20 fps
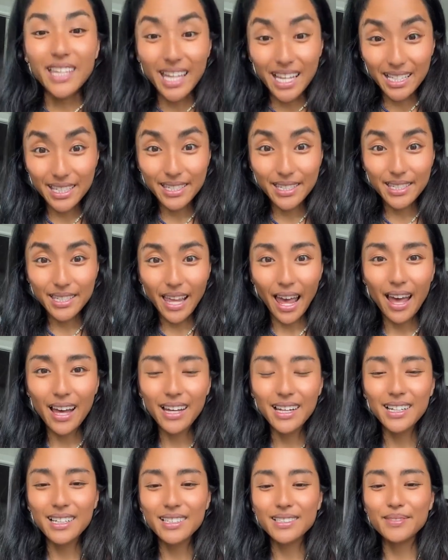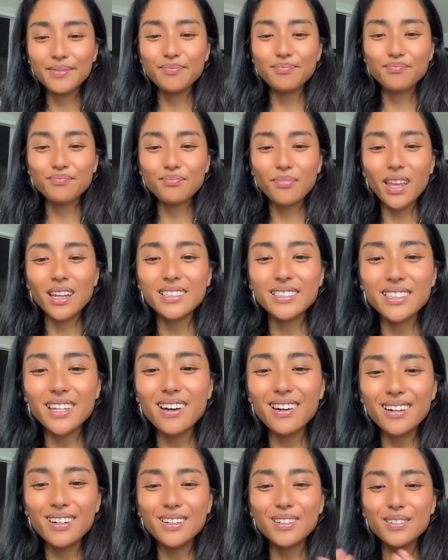です。
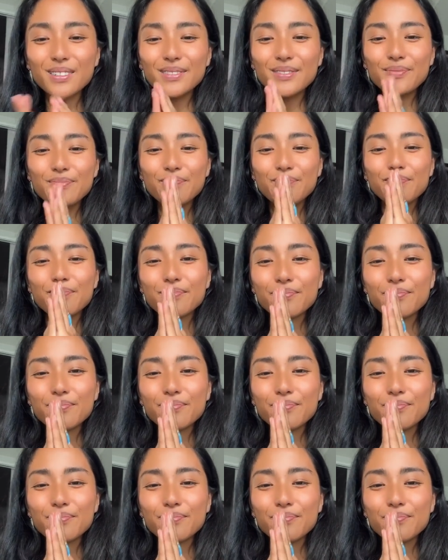So、